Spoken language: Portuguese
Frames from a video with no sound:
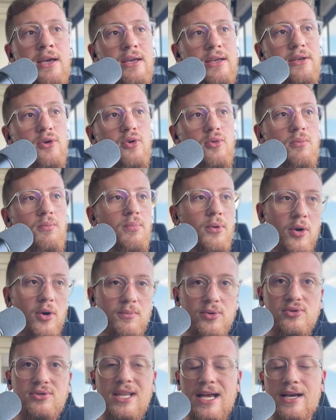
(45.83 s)
e o
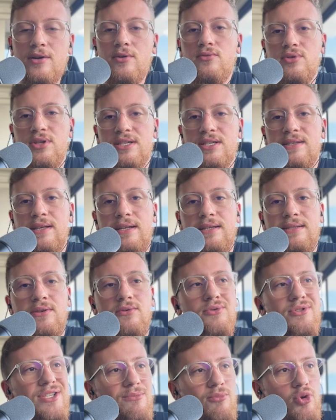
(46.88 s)
próprio técnico da seleção
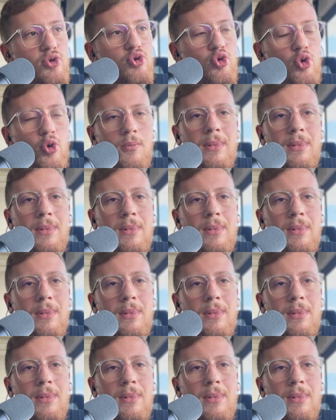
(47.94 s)
se mostrou